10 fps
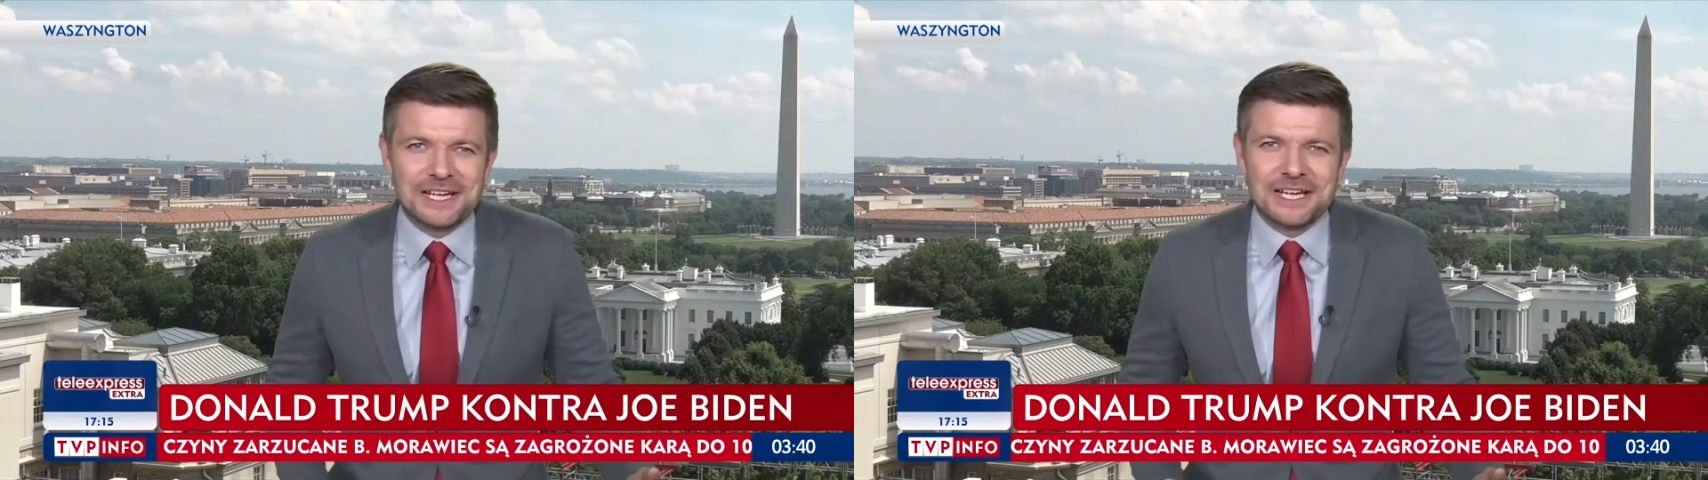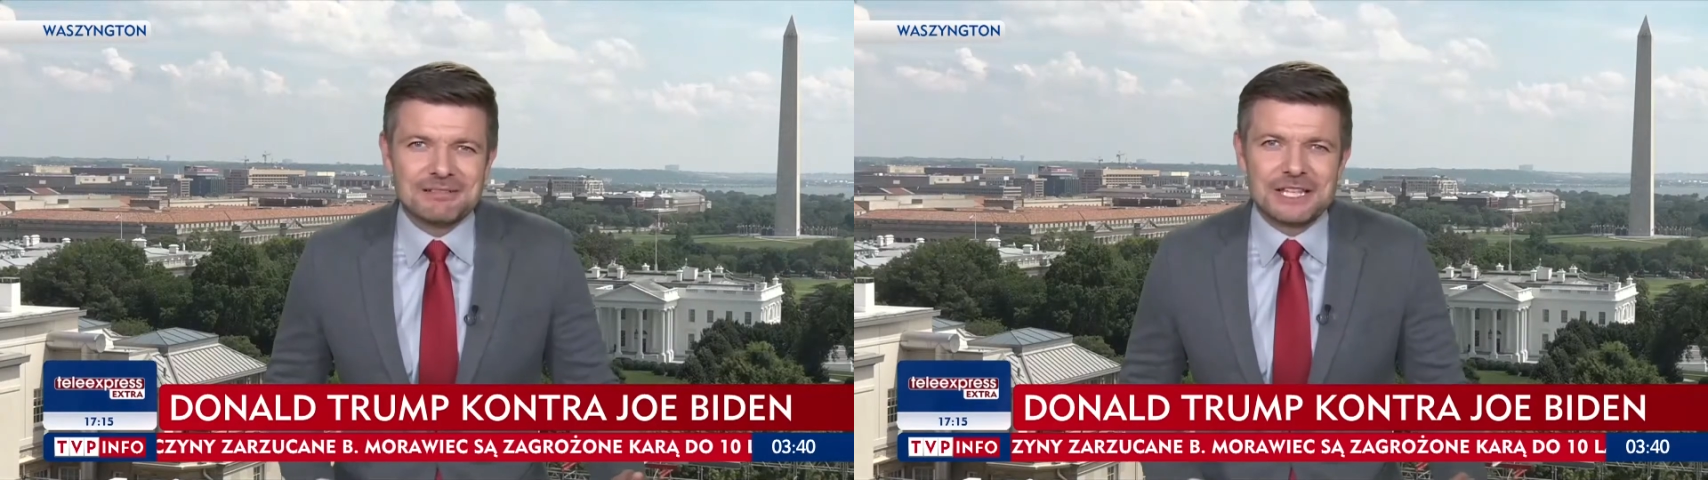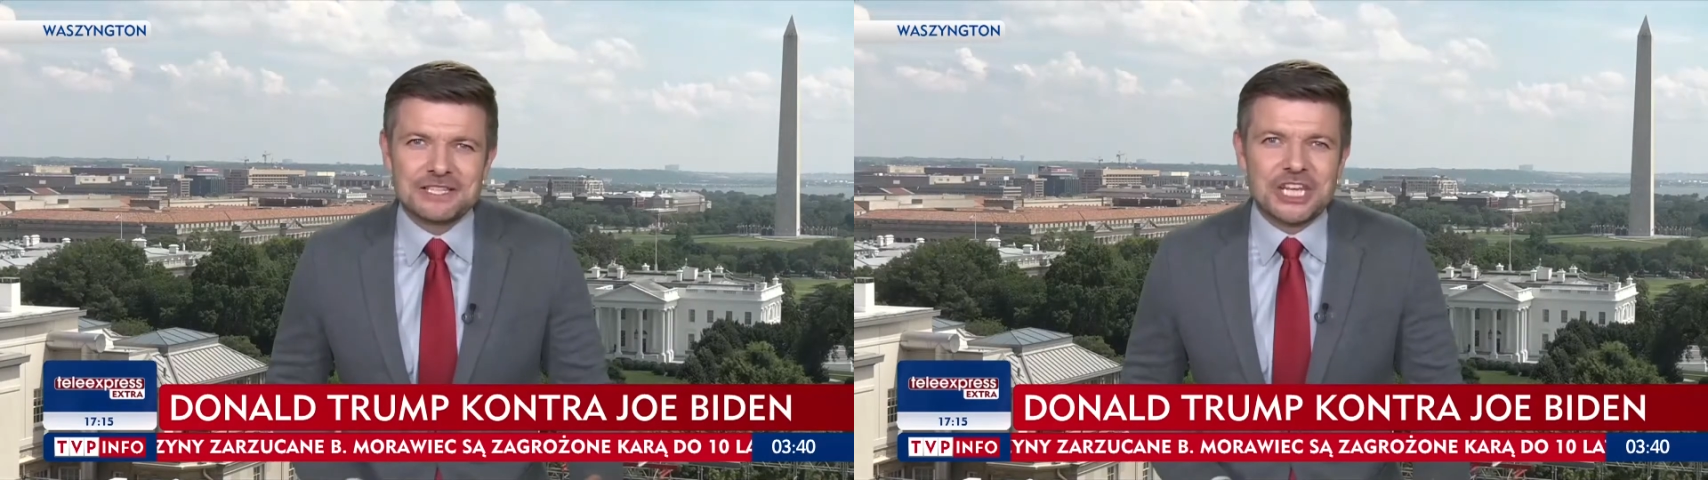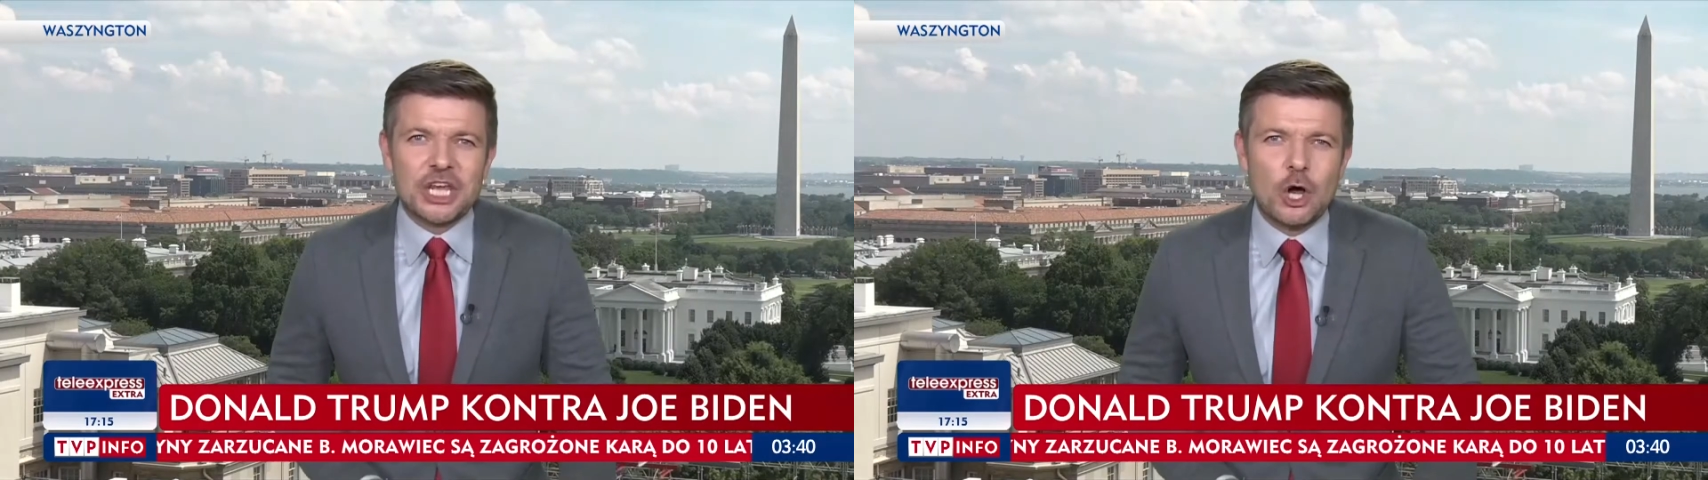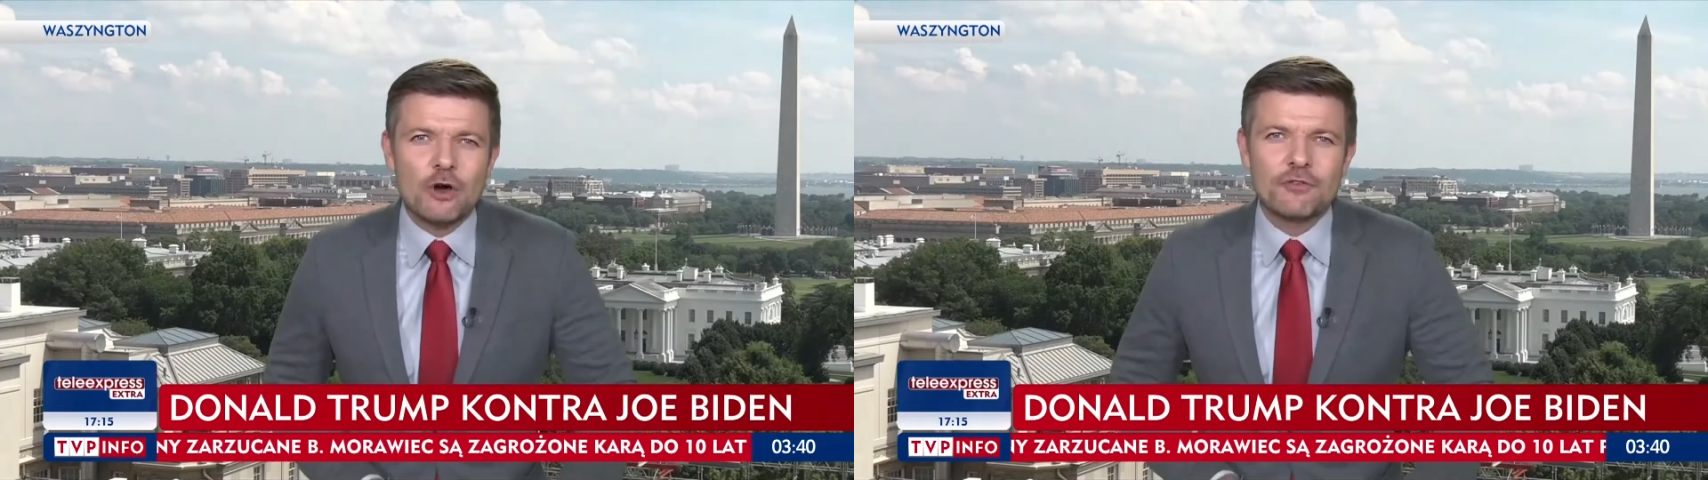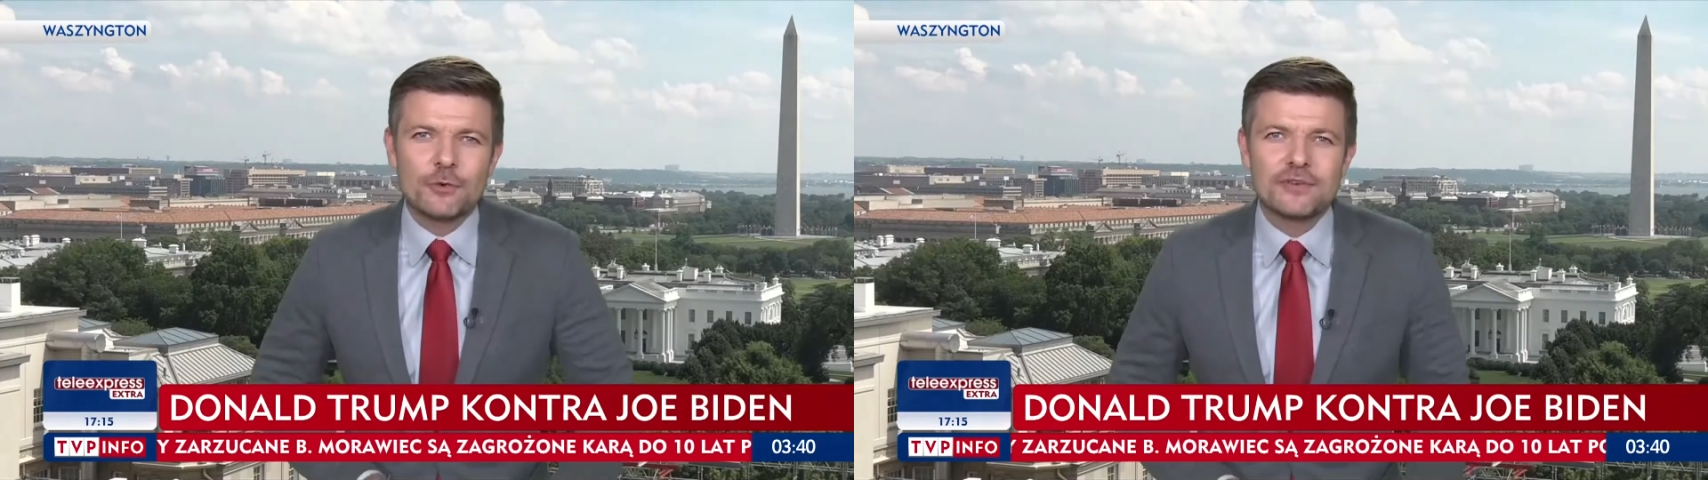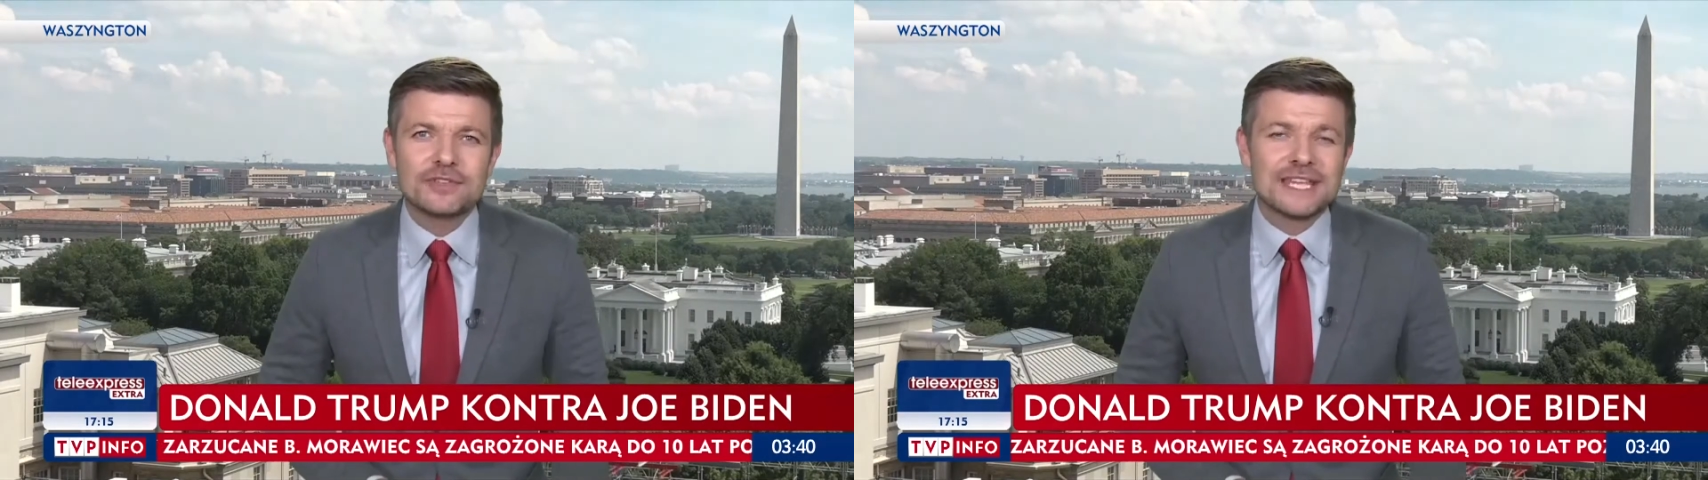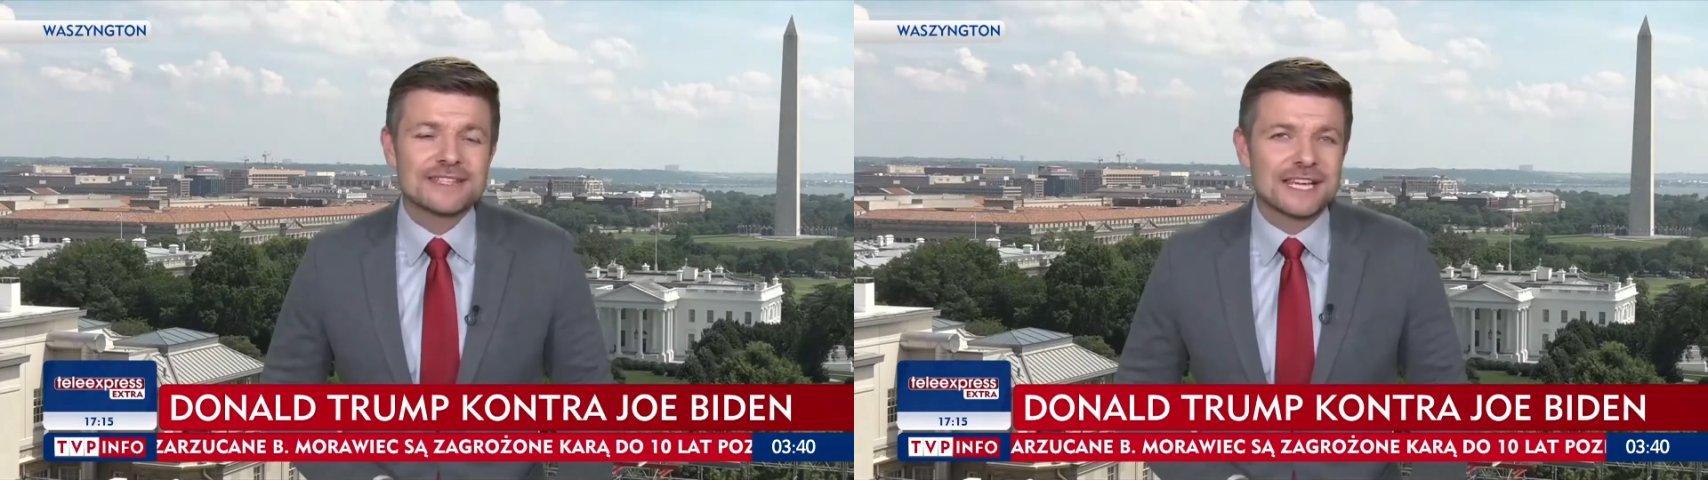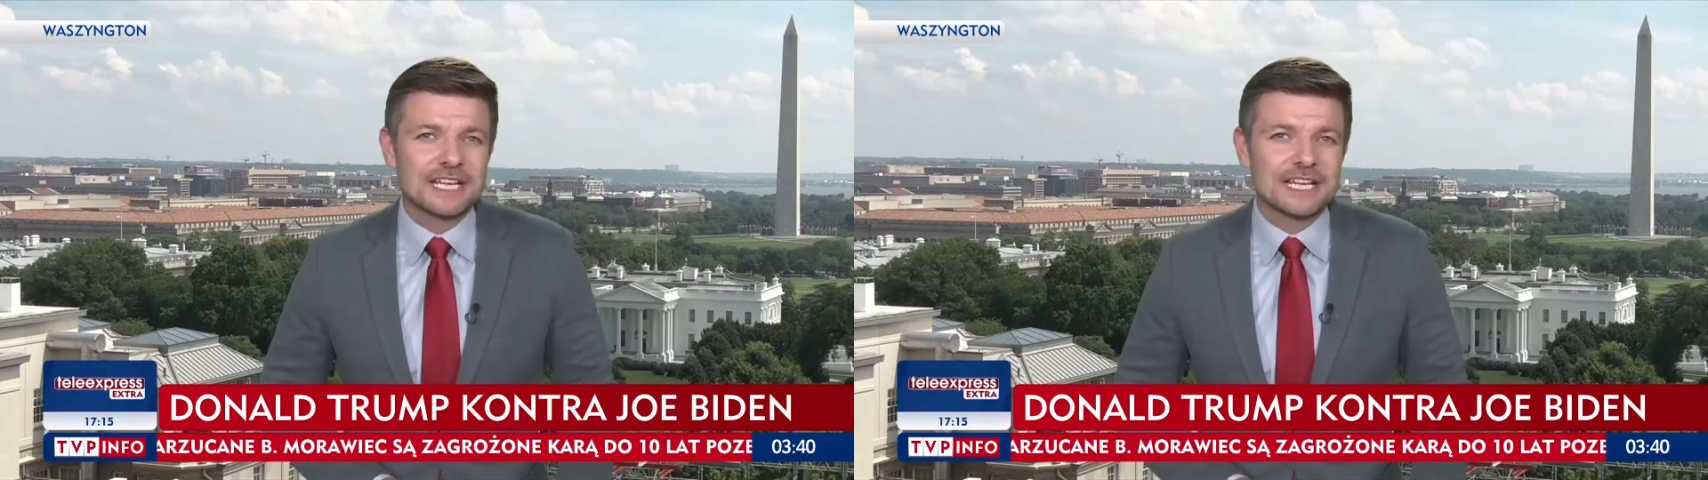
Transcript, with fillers: trudno mi zadać pierwsze pytanie,